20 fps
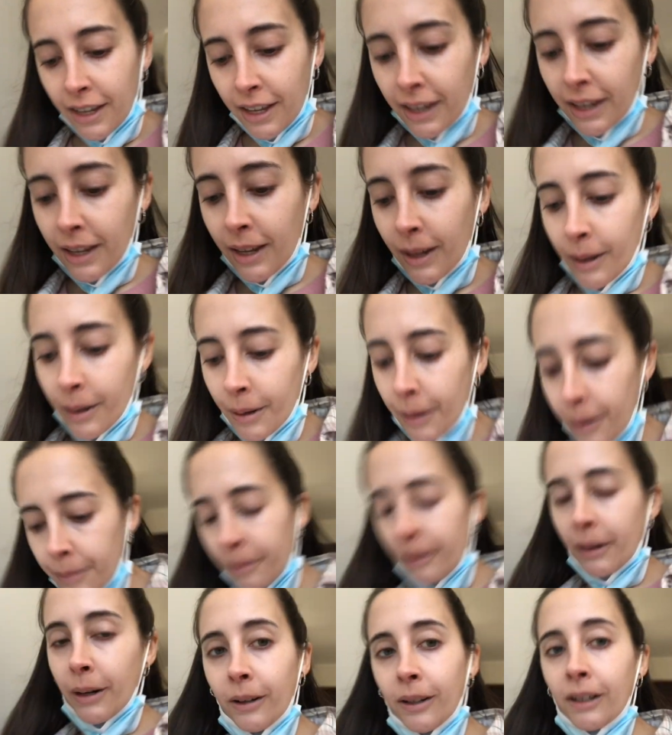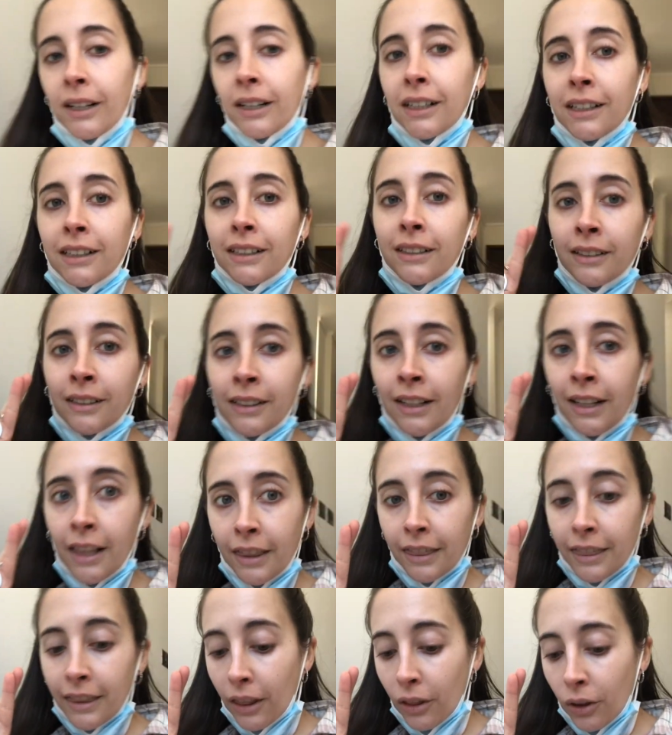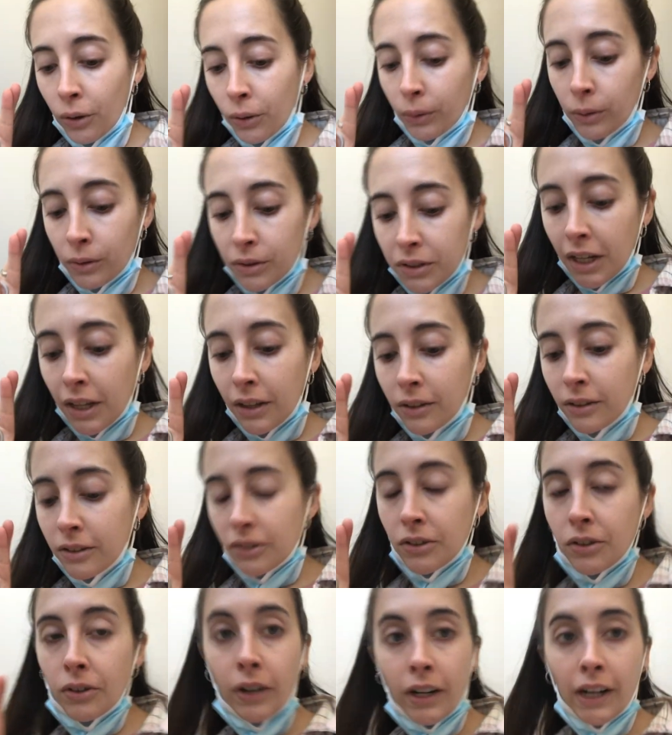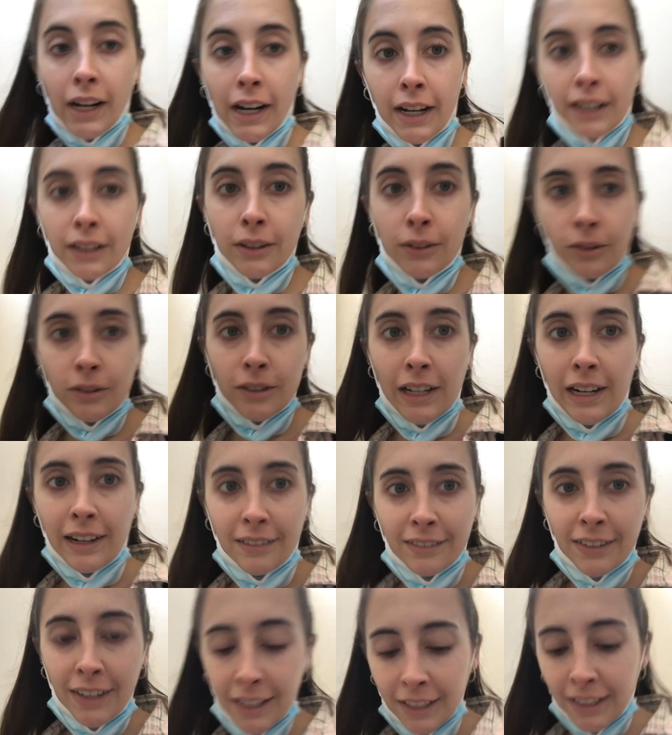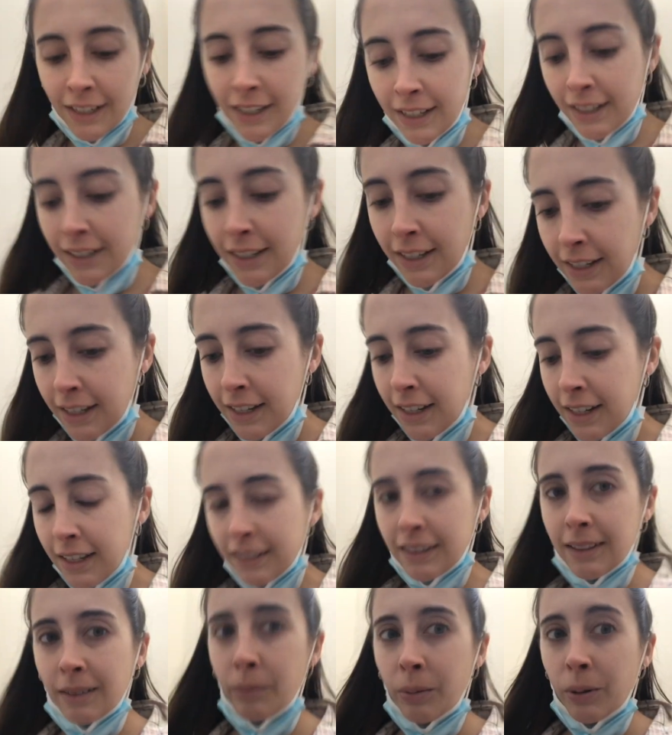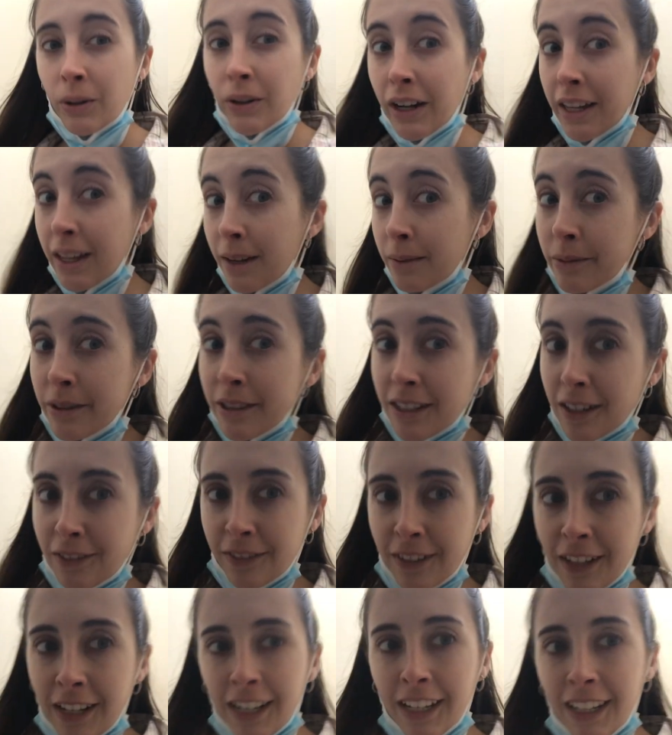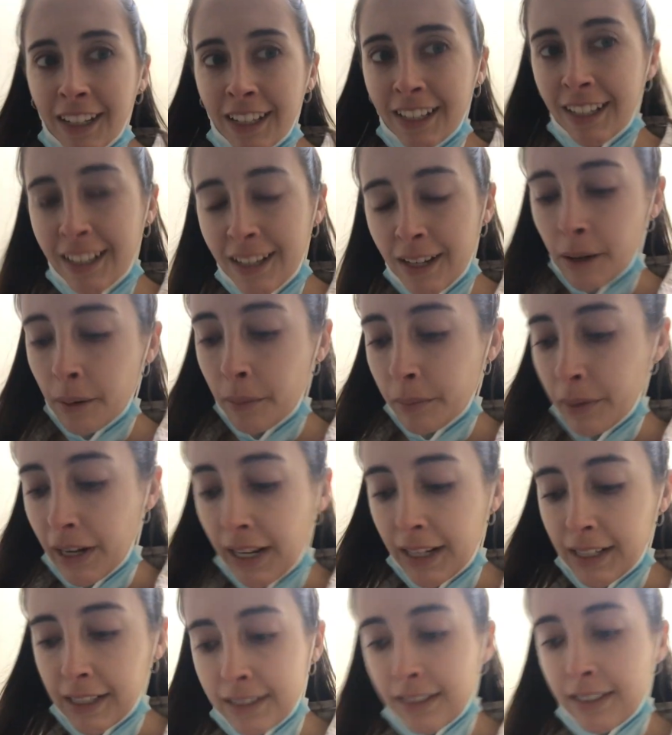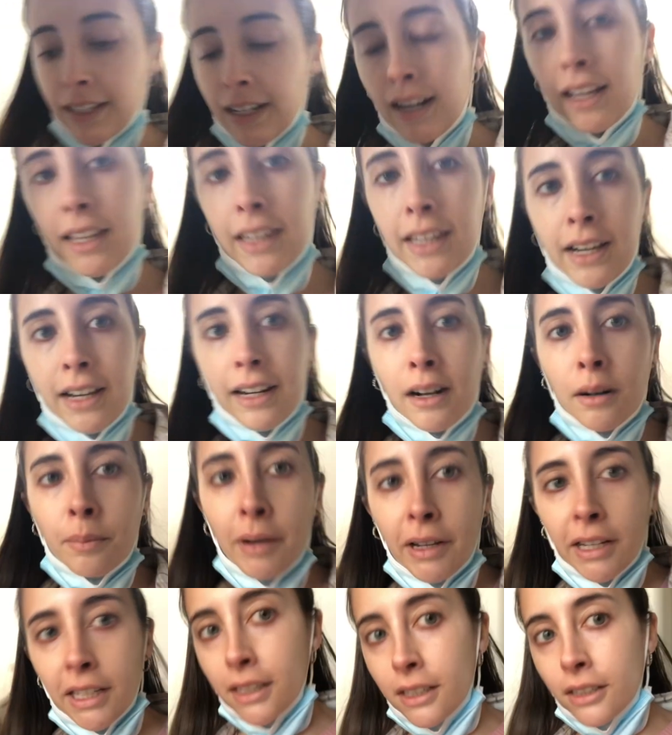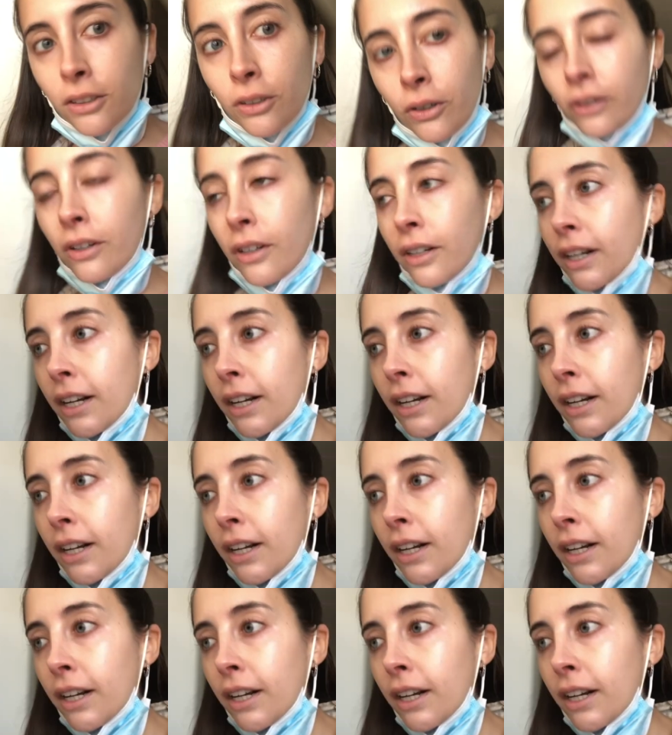Eh, pero dedos cruzados, ojalá que todo salga bien. Tampoco que haya muchas filas para alcanzar a dejar el paquetito.